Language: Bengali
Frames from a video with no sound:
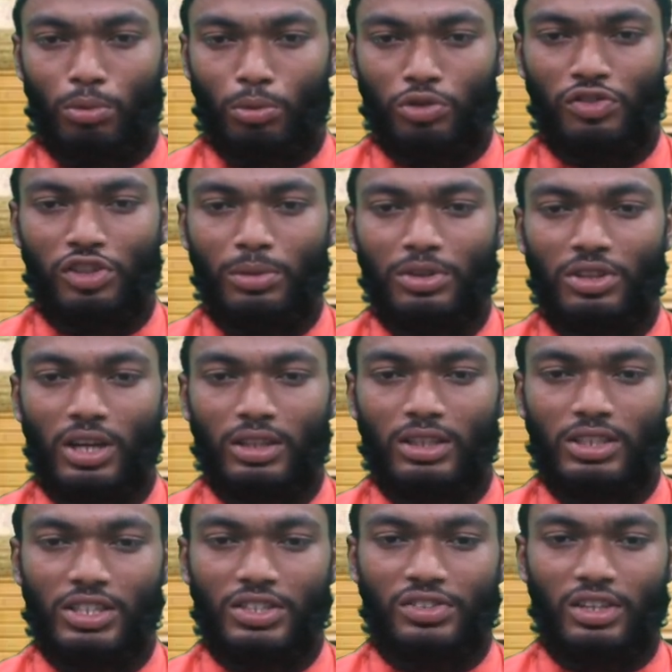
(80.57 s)
মুসলিমে যে
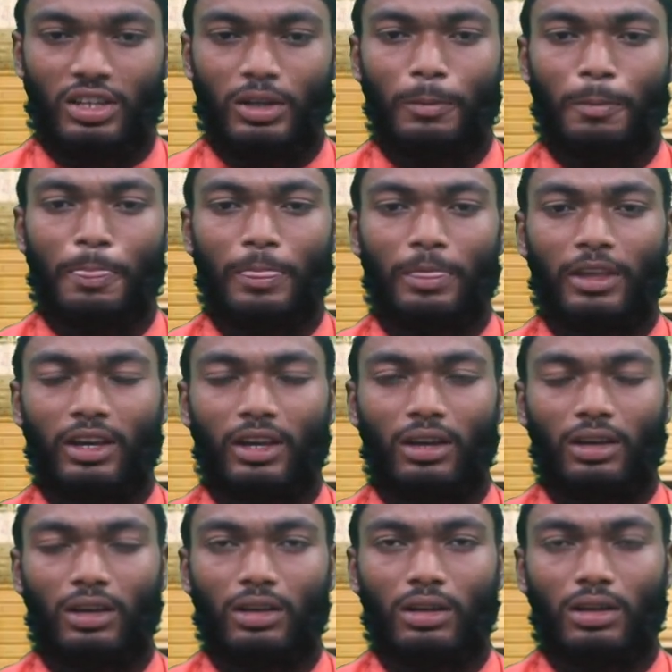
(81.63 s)
হাদিস আসছে যে
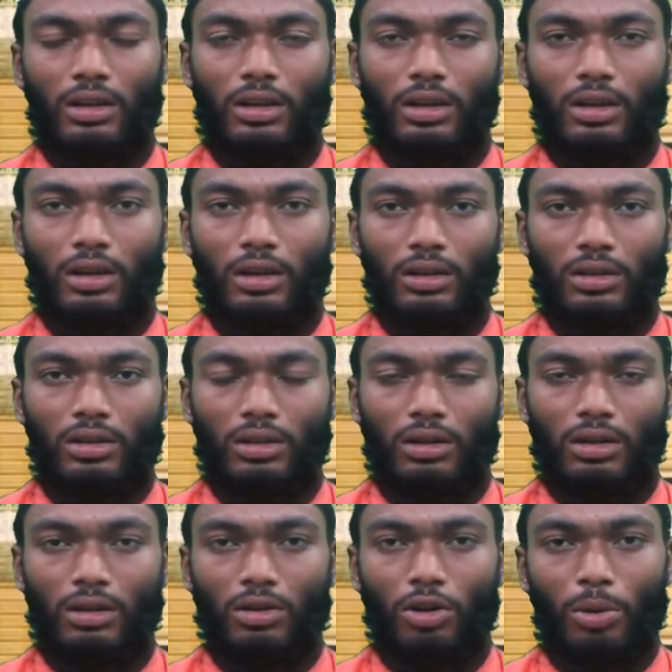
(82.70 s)

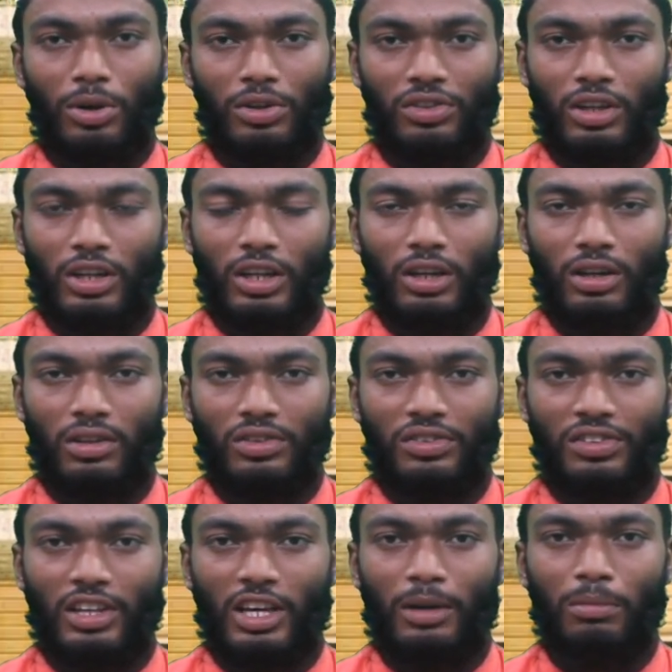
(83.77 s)
রমজানের
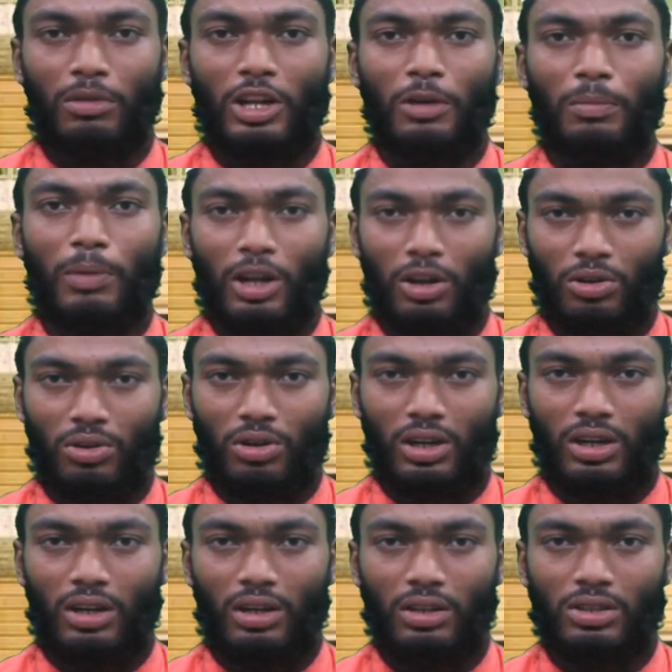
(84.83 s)
সিয়ামটা পালন
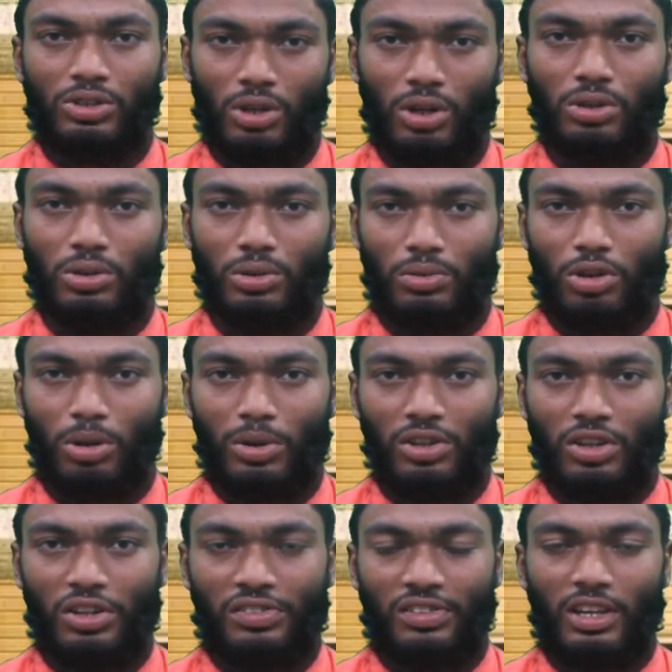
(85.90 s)
করাটা শর্ত
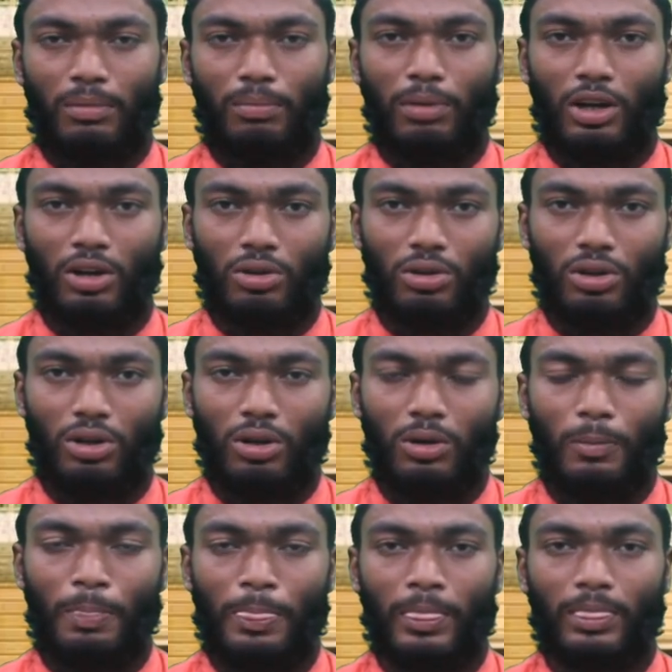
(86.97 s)
রমজানের সিয়াম পালন করলো
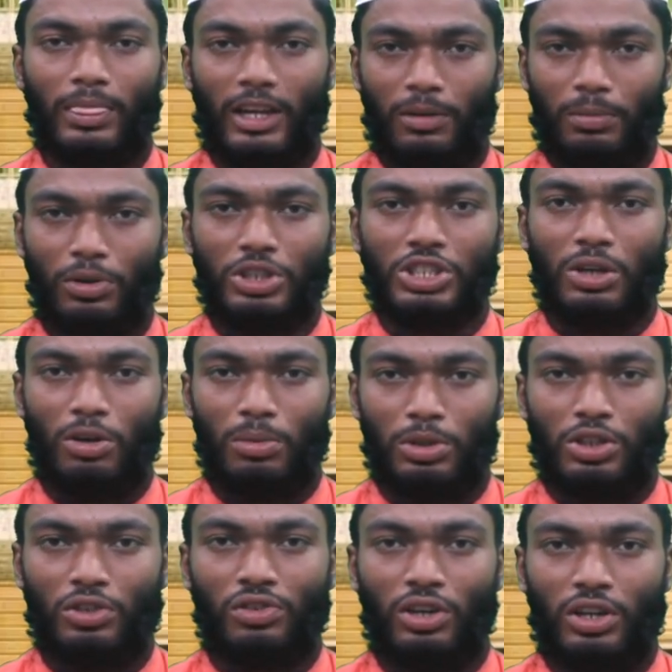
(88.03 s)
তারপরে শাওয়াল
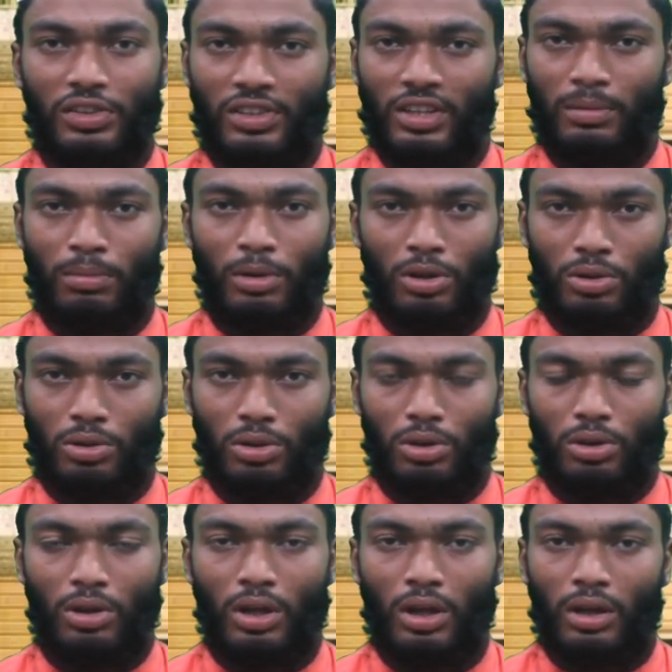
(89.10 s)
মাসের ছয়টা সিয়াম পালন
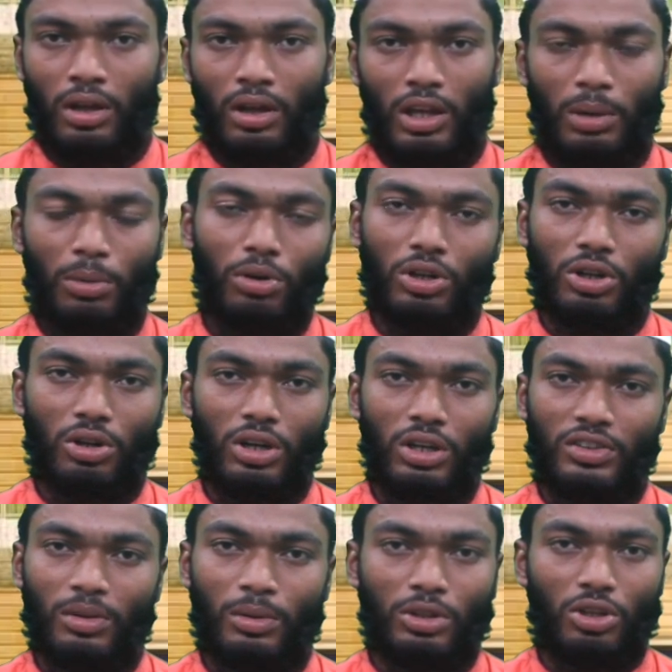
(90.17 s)
করলো এমনটা নয়
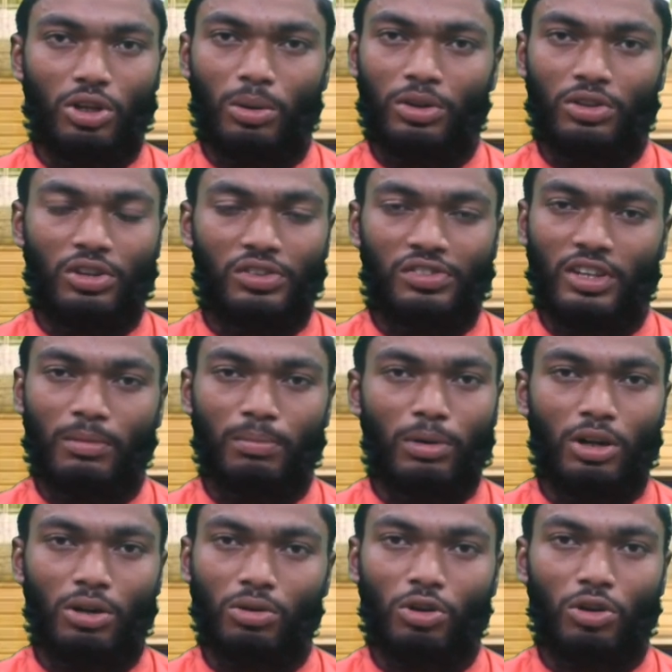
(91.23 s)
যে ব্যক্তি রমজানের সিয়াম
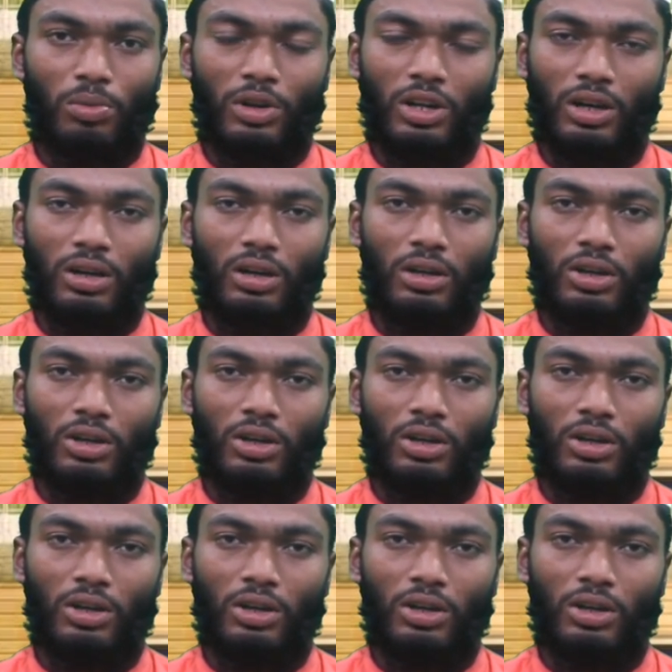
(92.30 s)
পালন করবে না